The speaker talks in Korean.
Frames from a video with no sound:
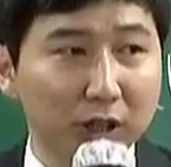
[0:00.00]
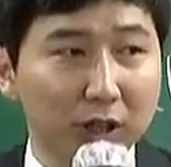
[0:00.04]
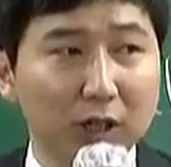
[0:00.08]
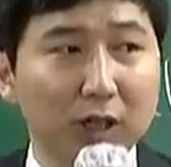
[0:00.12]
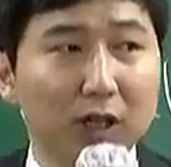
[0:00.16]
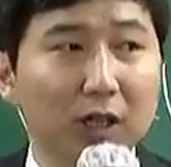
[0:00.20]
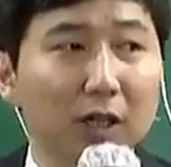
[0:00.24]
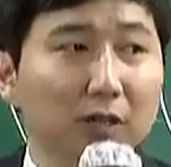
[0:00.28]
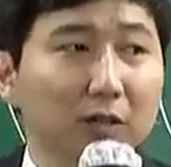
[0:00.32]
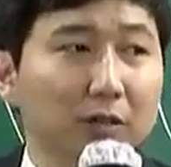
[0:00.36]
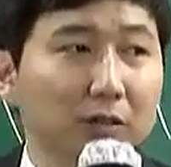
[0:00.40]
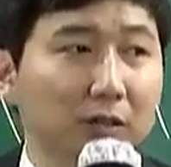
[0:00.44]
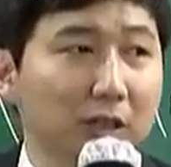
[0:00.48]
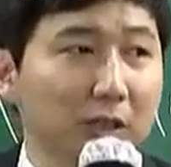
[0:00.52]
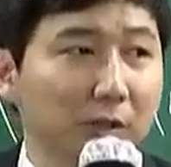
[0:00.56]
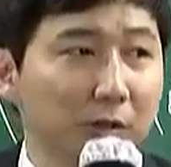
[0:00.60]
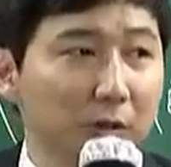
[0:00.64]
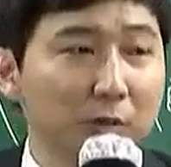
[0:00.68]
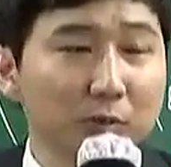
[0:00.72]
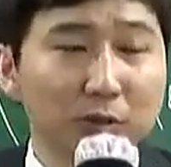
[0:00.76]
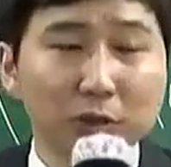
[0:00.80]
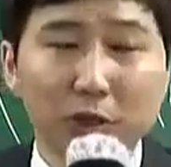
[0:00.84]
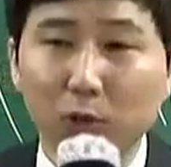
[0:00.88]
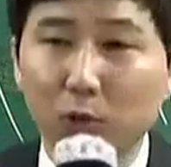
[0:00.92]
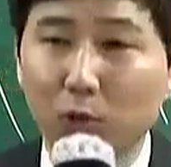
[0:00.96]
야,
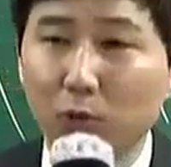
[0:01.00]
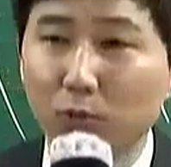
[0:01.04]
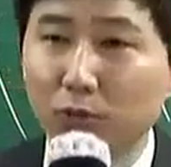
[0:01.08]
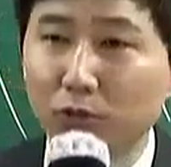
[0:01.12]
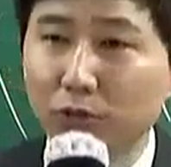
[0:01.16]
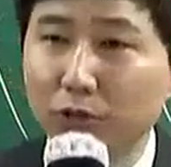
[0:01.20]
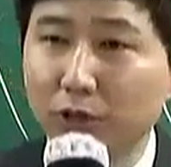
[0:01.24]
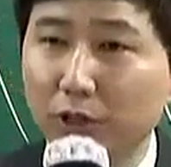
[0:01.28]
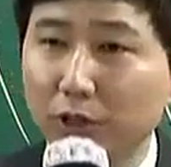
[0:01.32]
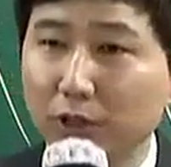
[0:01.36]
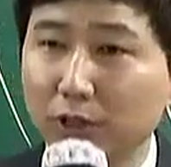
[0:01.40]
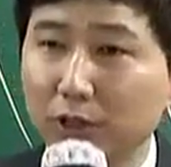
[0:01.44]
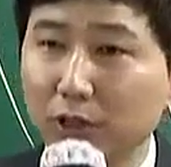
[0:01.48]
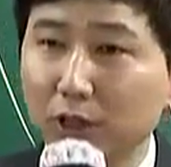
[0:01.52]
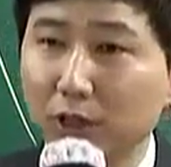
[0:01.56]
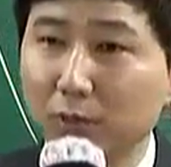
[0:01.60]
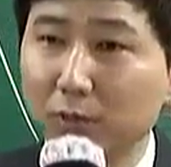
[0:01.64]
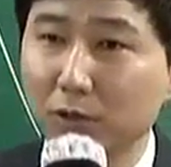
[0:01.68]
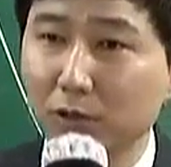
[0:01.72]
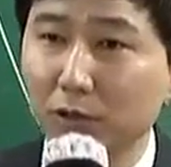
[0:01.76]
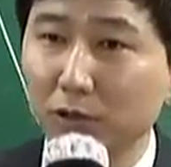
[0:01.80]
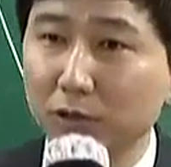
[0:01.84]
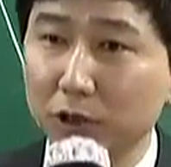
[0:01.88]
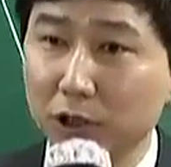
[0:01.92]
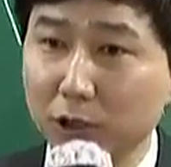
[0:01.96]
70점짜리 공부를 해야지
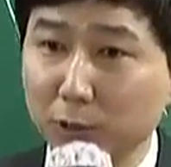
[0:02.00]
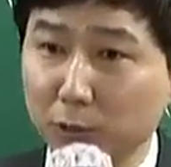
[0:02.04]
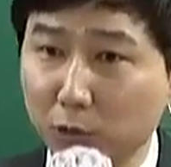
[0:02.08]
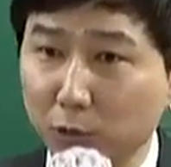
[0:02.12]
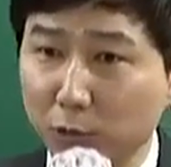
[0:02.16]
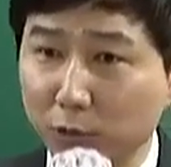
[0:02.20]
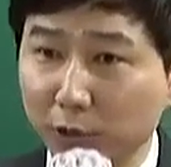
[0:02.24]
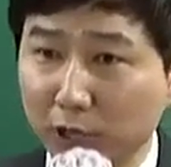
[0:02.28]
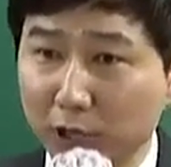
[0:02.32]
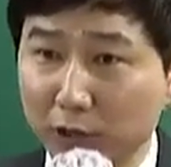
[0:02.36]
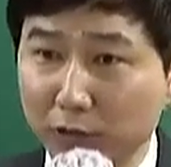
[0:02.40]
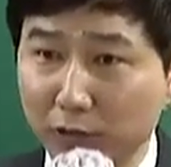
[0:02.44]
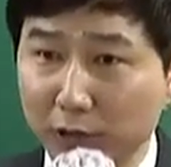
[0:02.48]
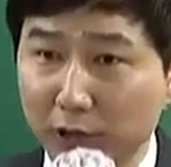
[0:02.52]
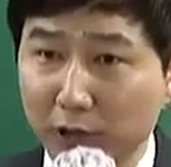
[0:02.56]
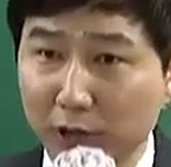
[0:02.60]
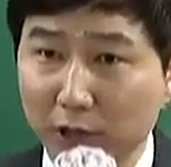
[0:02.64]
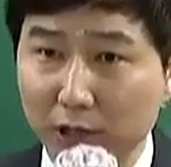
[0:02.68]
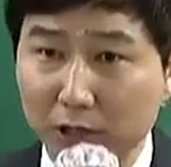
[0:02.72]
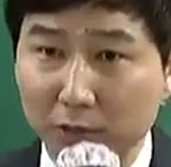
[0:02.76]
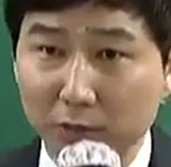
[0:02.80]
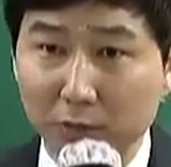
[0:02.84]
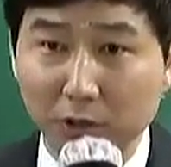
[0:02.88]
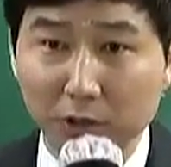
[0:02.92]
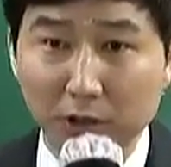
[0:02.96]
그러면서 70%만 하는 거야.
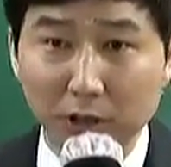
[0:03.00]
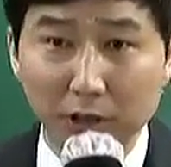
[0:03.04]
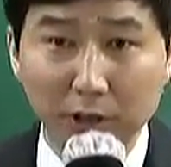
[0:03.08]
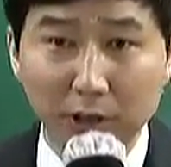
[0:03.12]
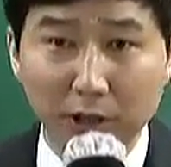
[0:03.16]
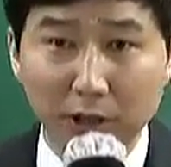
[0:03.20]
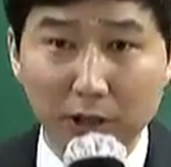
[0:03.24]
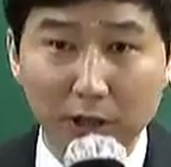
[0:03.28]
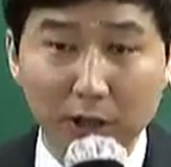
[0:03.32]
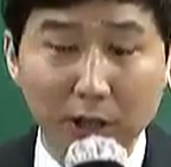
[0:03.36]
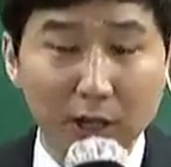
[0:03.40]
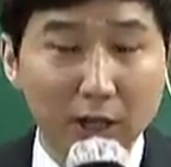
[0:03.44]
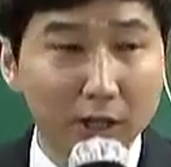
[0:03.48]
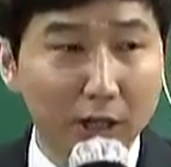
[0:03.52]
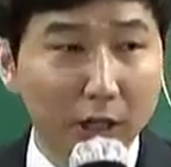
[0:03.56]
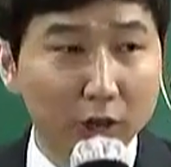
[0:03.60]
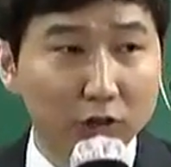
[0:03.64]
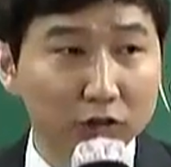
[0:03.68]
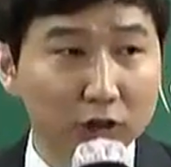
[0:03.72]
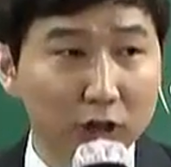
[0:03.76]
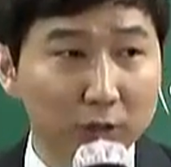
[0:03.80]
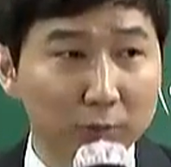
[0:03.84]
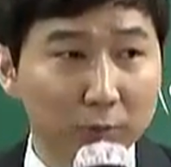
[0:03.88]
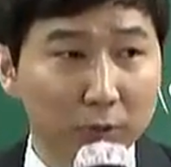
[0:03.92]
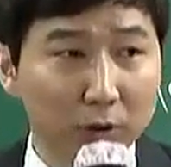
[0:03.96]
지금 그렇게 하다가
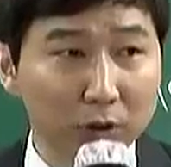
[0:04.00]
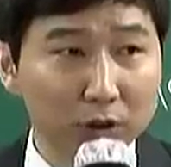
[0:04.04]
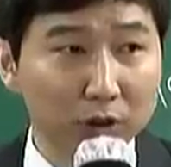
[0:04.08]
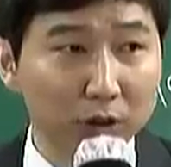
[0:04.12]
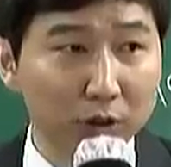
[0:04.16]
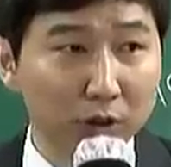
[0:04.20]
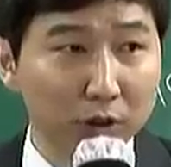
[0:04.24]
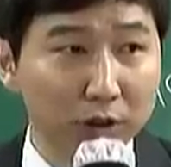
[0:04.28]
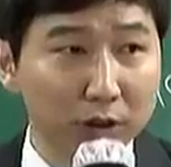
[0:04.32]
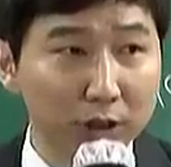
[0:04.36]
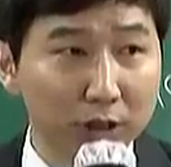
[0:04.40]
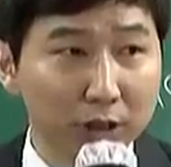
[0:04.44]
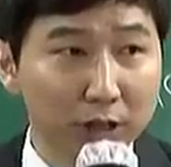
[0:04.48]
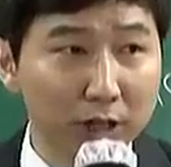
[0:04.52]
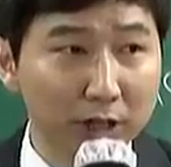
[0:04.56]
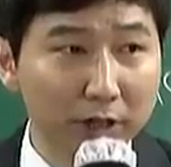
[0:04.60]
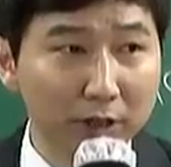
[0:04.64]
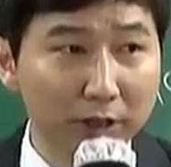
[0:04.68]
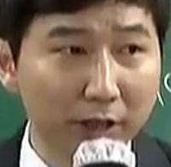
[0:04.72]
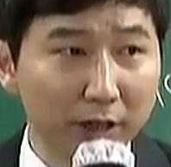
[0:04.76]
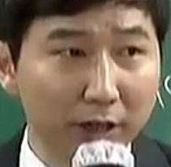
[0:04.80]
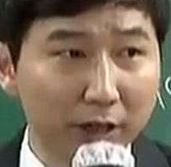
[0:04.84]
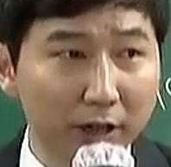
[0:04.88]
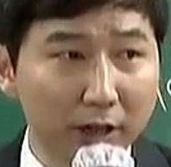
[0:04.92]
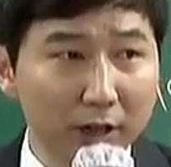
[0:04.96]
나중에 퍼져. 이렇게
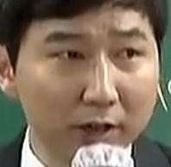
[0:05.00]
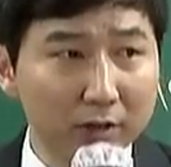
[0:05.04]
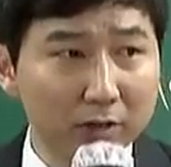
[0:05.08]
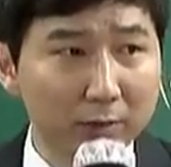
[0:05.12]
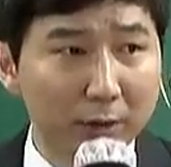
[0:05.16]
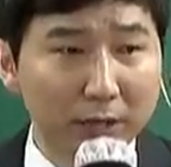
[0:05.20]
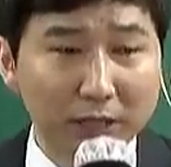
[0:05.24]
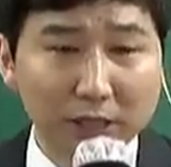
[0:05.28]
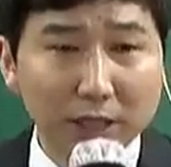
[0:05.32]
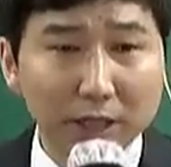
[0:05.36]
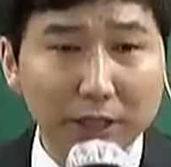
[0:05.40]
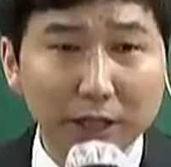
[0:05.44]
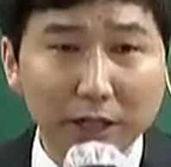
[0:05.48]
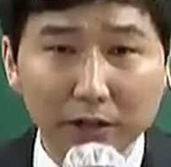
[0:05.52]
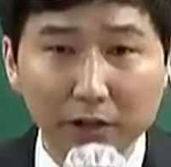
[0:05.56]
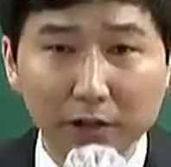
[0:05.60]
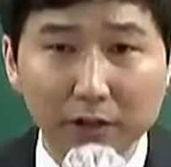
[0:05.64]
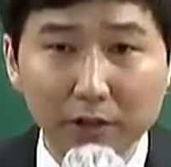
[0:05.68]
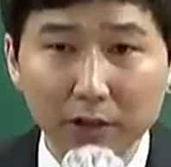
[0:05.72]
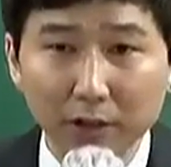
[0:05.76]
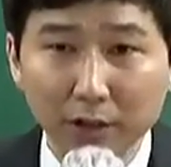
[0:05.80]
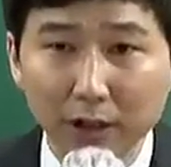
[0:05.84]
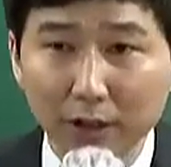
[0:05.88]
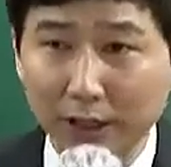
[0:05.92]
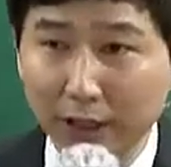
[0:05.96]
얘기하는데 그거 맞지
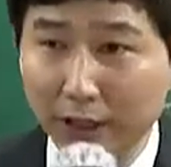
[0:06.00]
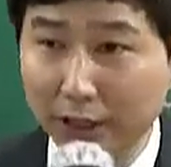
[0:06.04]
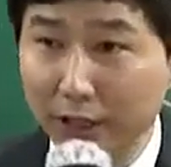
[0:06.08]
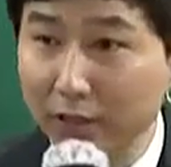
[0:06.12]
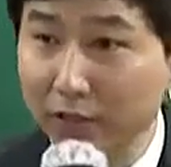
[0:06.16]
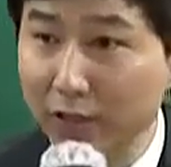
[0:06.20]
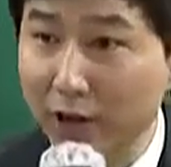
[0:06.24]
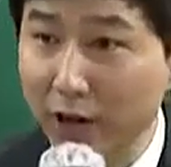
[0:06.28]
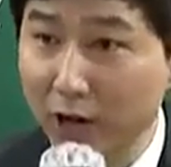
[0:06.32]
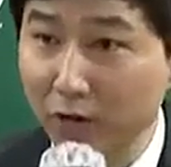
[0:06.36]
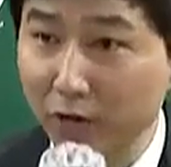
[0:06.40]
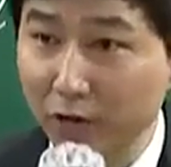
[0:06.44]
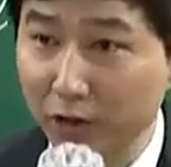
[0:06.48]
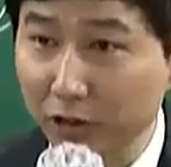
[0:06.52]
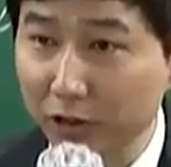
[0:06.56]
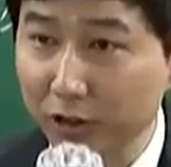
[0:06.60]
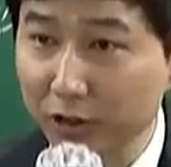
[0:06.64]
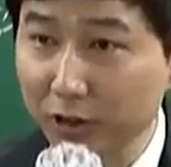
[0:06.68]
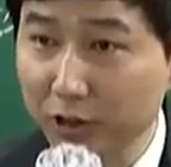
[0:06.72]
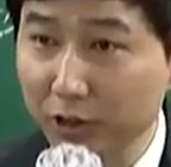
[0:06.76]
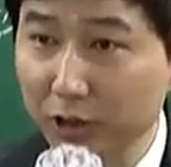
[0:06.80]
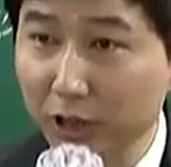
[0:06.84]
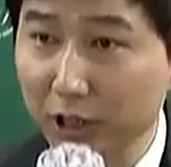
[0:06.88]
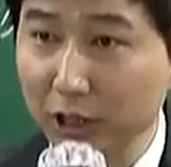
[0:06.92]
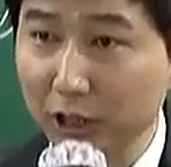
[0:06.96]
않아요. 그냥 달리는 거야,
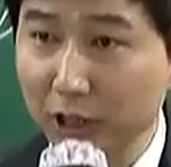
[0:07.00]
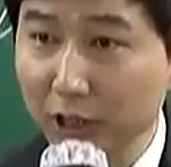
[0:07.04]
우리는.